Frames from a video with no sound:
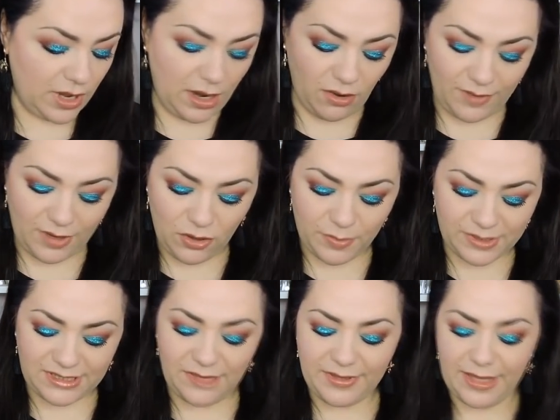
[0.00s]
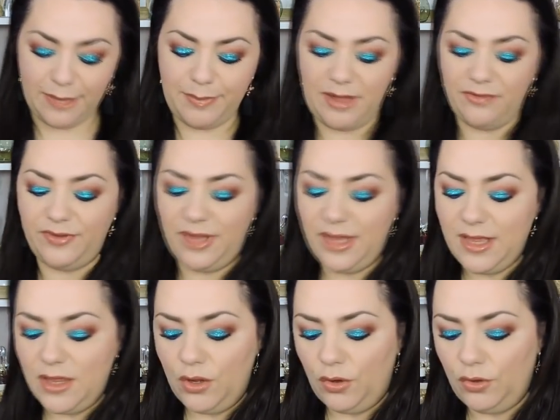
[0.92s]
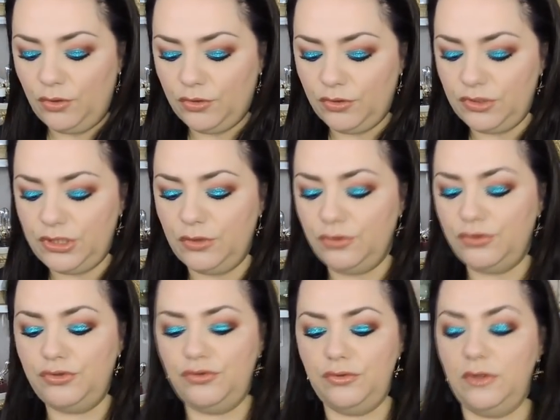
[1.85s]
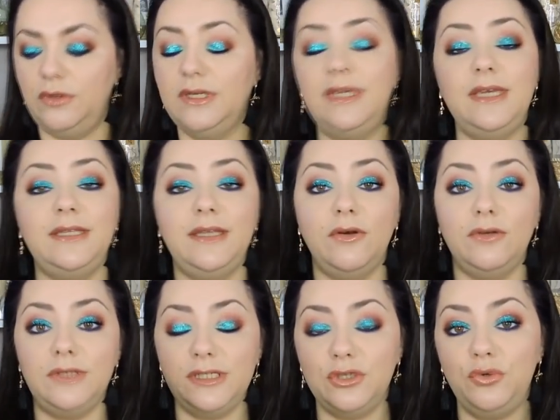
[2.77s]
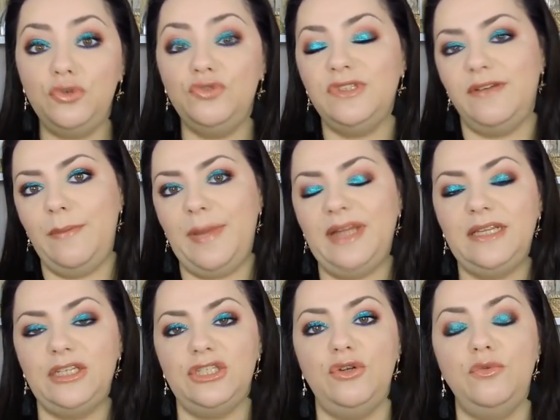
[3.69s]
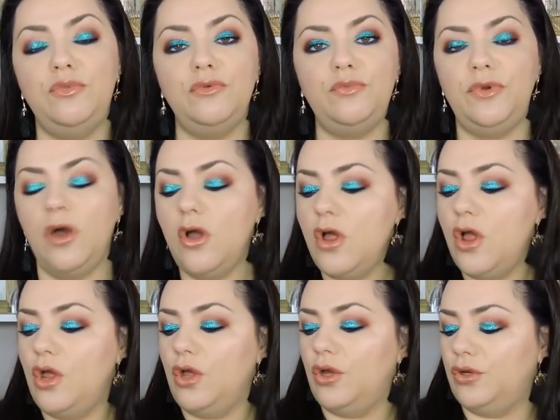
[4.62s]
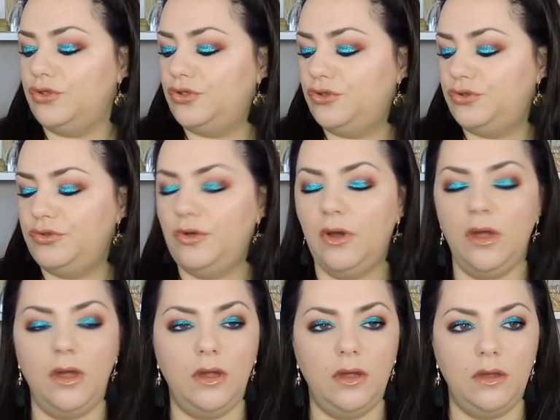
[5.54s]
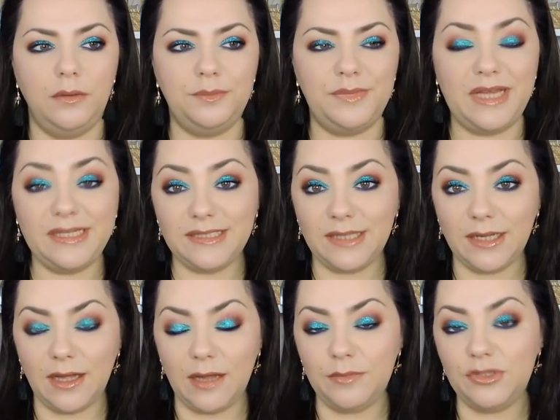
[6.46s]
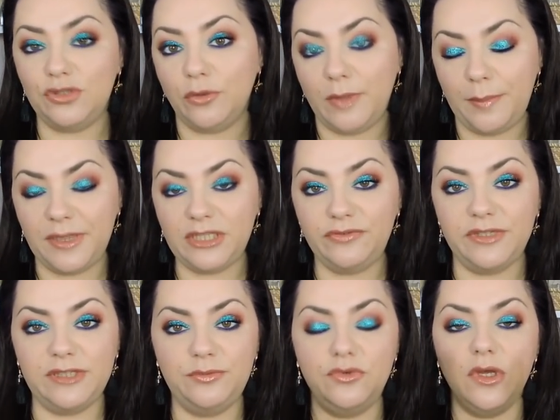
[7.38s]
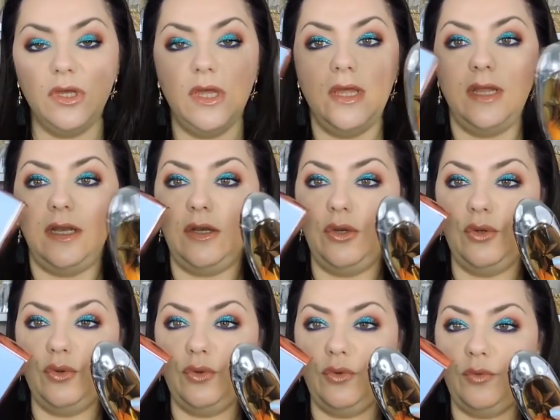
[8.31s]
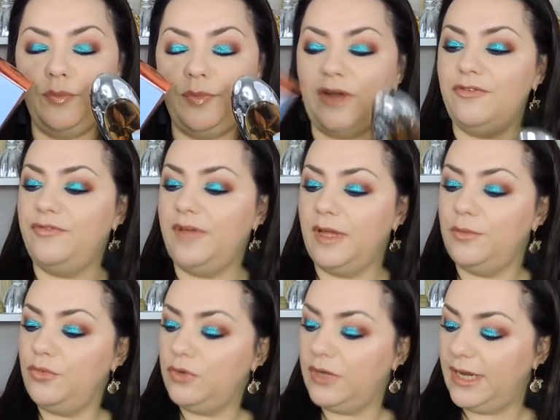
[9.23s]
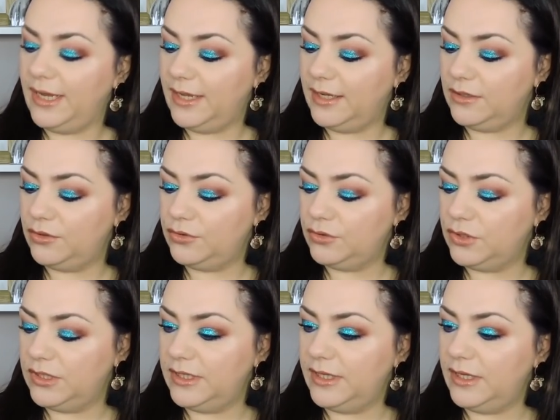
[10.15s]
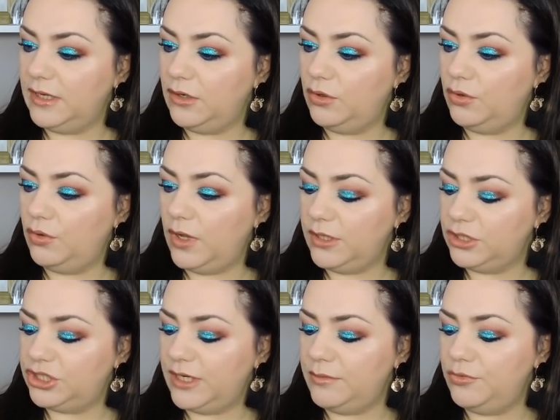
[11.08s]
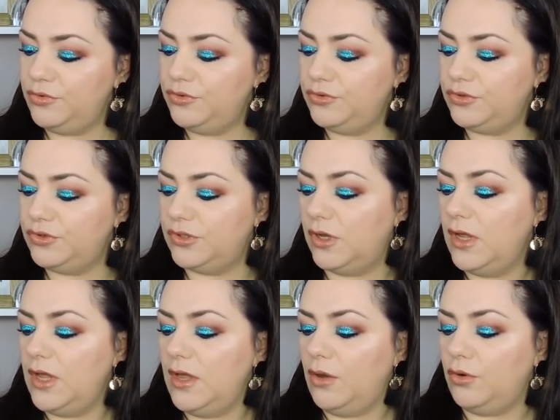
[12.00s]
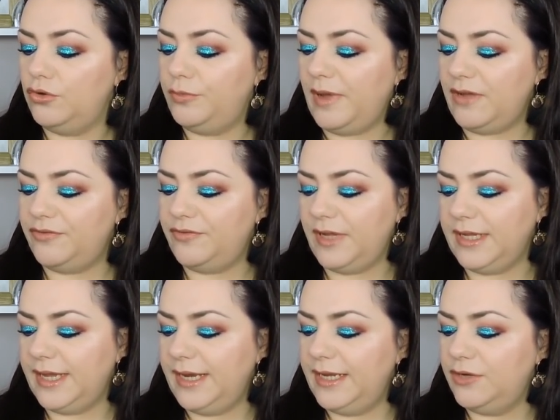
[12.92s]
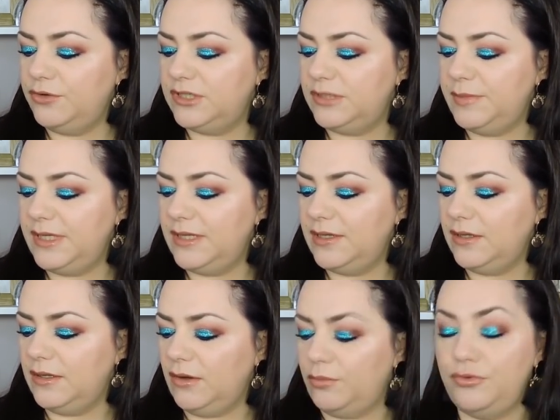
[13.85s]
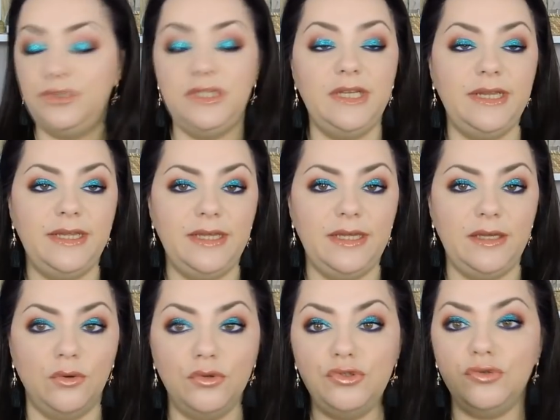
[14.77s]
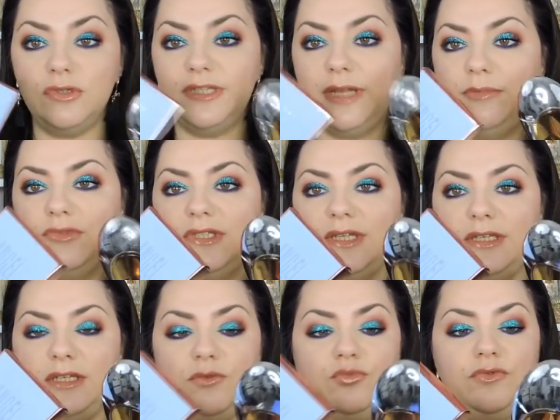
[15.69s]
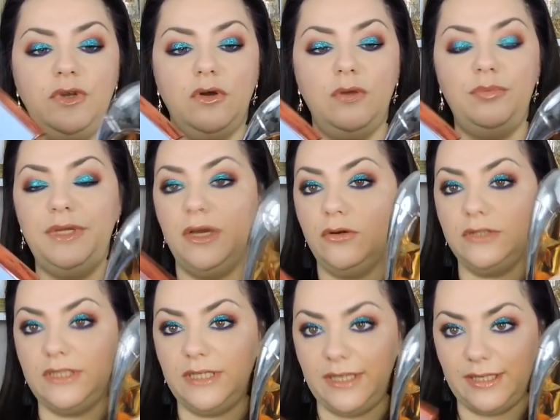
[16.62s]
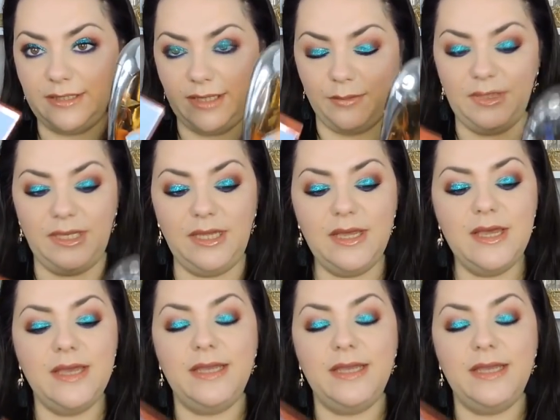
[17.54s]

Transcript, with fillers: Alors on va commencer avec un parfum euh, que j'ai reçu euh, qui était en exclu. Je vous avais partagé le bon plan euh, sur Instagram et sur ma page Facebook. Le parfum Mugler qui est le Angel Muse eau de parfum à galet cosmique. Et en plus il est ressourçable, donc c'est-à-dire vous pouvez le remplir quand il est terminé.